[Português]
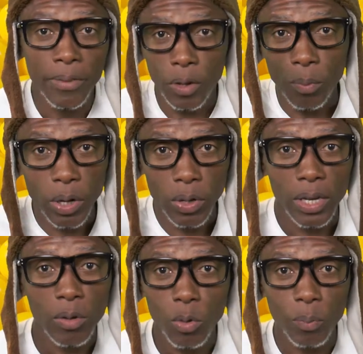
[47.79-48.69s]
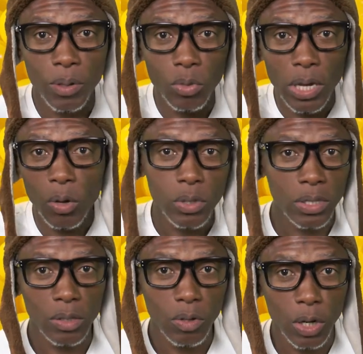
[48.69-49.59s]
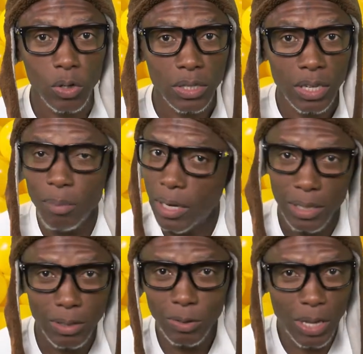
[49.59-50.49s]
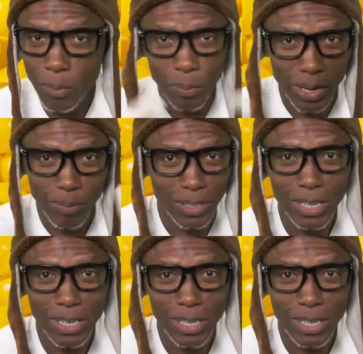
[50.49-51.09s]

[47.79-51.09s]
Dá um barulho aí que meu primo tá coisando o um negócio aqui, mas não tem problema.